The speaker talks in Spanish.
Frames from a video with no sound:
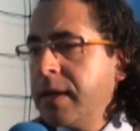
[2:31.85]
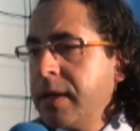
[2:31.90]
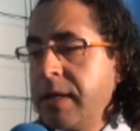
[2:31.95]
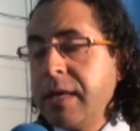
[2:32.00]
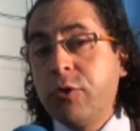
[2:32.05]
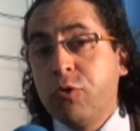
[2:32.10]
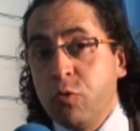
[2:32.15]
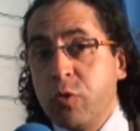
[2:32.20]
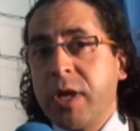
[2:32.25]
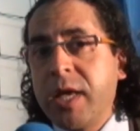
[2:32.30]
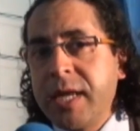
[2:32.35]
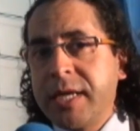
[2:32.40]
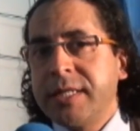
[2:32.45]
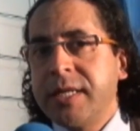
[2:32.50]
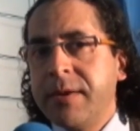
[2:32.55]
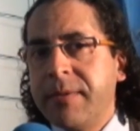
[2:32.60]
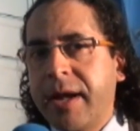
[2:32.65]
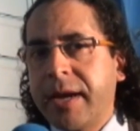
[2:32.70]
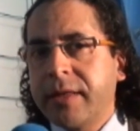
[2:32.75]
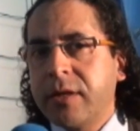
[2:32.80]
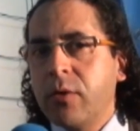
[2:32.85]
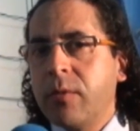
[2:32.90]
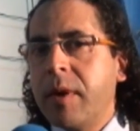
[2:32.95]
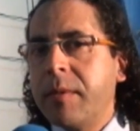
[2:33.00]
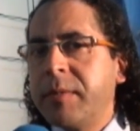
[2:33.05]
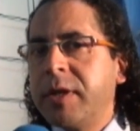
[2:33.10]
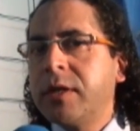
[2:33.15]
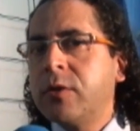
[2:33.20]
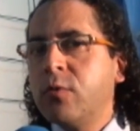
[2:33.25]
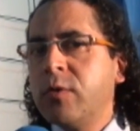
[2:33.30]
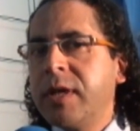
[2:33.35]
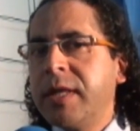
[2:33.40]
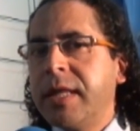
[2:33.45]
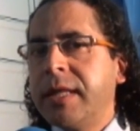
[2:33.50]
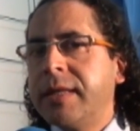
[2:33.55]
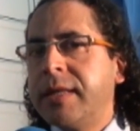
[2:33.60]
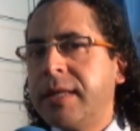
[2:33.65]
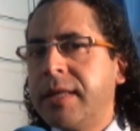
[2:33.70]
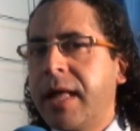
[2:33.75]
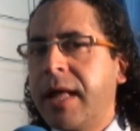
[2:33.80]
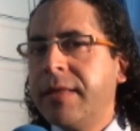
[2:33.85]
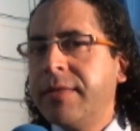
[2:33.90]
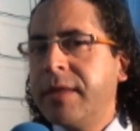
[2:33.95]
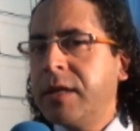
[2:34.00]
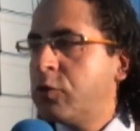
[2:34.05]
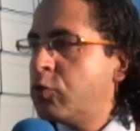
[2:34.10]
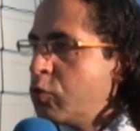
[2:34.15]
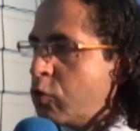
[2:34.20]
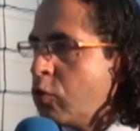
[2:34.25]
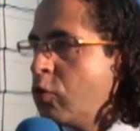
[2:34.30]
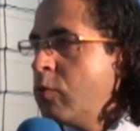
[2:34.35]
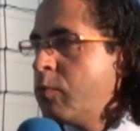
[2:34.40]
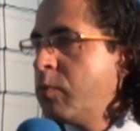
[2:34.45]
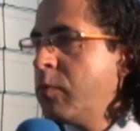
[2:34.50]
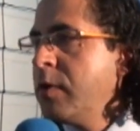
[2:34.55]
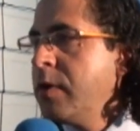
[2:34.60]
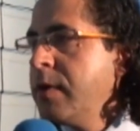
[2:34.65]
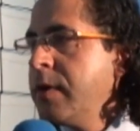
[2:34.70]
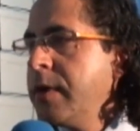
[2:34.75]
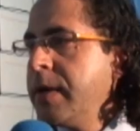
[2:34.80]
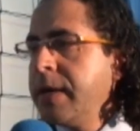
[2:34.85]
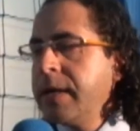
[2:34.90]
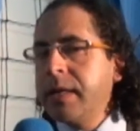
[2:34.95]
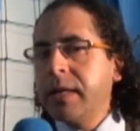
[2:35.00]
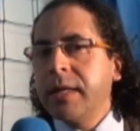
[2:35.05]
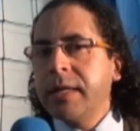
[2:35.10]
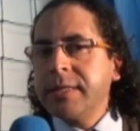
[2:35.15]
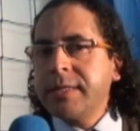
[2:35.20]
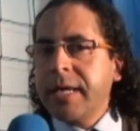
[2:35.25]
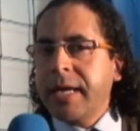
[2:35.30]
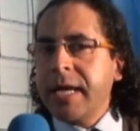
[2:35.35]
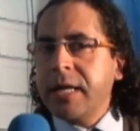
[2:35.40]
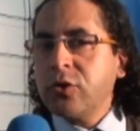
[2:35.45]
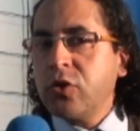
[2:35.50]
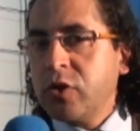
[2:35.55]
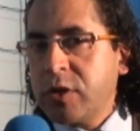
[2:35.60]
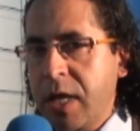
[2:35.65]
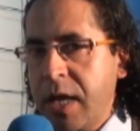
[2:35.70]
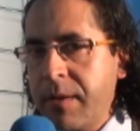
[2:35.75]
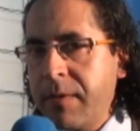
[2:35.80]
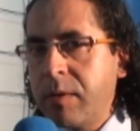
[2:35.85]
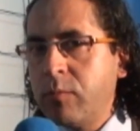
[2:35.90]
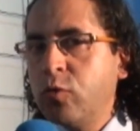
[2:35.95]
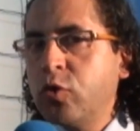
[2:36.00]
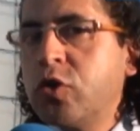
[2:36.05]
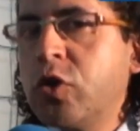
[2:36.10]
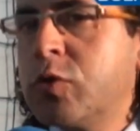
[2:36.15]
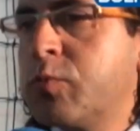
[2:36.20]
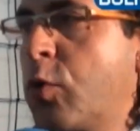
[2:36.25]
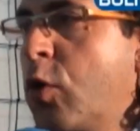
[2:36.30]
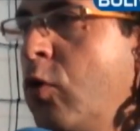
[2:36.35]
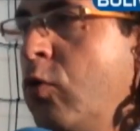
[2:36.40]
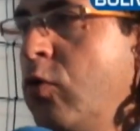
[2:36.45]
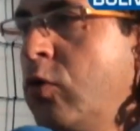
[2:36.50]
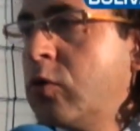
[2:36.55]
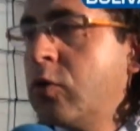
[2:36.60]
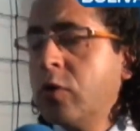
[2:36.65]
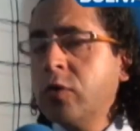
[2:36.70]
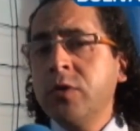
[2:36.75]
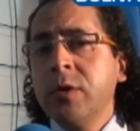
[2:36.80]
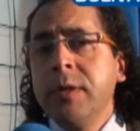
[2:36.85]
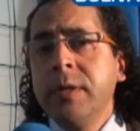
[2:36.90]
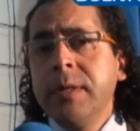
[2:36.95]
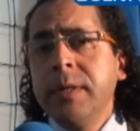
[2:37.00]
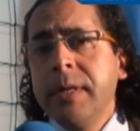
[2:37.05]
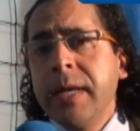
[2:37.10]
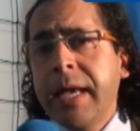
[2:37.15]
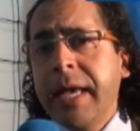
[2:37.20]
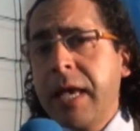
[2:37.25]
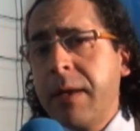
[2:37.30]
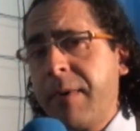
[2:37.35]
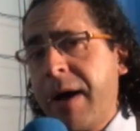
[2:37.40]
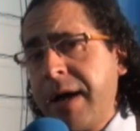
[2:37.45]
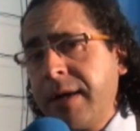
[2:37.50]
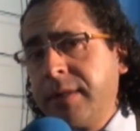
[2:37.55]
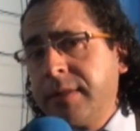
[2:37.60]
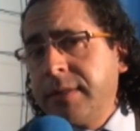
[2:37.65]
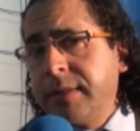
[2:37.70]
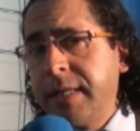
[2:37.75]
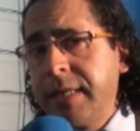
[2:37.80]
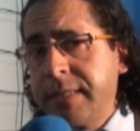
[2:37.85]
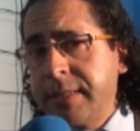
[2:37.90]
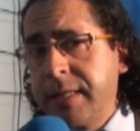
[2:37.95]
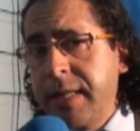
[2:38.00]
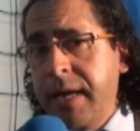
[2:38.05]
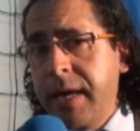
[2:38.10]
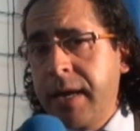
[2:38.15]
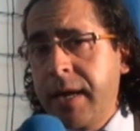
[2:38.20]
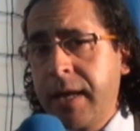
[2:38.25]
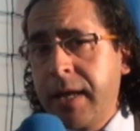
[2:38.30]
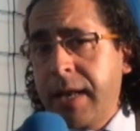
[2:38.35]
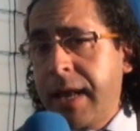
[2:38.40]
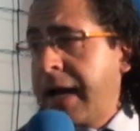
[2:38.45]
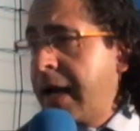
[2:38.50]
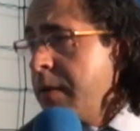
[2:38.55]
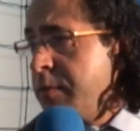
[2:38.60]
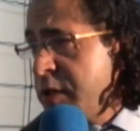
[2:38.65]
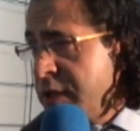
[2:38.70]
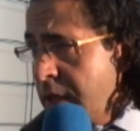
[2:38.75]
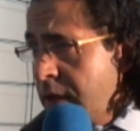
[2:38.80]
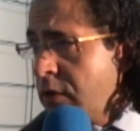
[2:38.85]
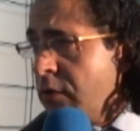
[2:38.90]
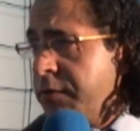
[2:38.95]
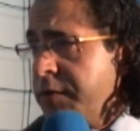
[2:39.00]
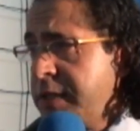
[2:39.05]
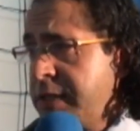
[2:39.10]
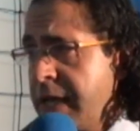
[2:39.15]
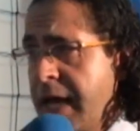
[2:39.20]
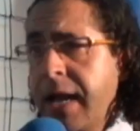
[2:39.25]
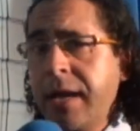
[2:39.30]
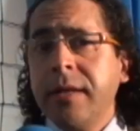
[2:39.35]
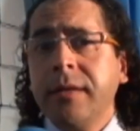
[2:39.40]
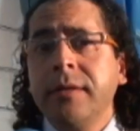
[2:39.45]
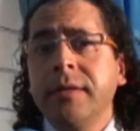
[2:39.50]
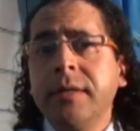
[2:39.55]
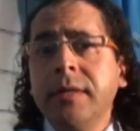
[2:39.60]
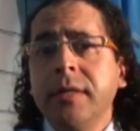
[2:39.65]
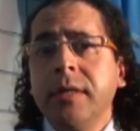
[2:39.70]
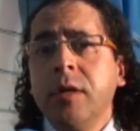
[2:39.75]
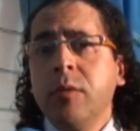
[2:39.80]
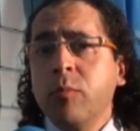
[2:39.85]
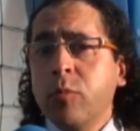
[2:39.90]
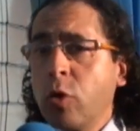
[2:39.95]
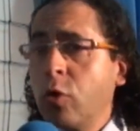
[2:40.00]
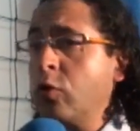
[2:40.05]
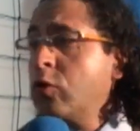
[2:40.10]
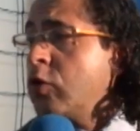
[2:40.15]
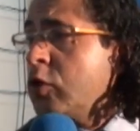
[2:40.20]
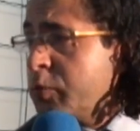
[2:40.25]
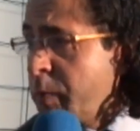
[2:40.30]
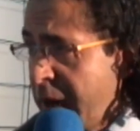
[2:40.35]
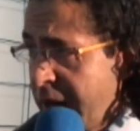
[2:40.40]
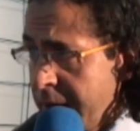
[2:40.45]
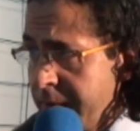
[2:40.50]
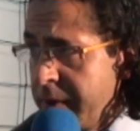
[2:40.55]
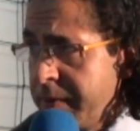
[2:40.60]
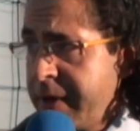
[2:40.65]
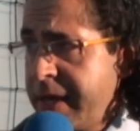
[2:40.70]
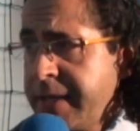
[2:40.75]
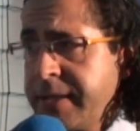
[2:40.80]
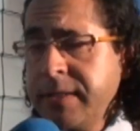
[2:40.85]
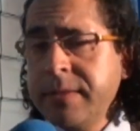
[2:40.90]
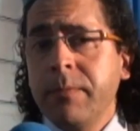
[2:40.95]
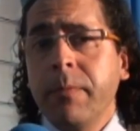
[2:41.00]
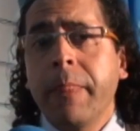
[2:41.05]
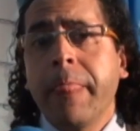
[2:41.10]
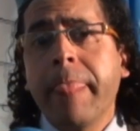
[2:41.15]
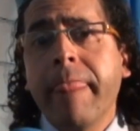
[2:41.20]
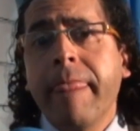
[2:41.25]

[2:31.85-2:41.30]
Y tú quieres llevarte obviamente una identidad de tu club. en este caso se llevan muchos productos que van desde la camiseta oficial, productos para bebés,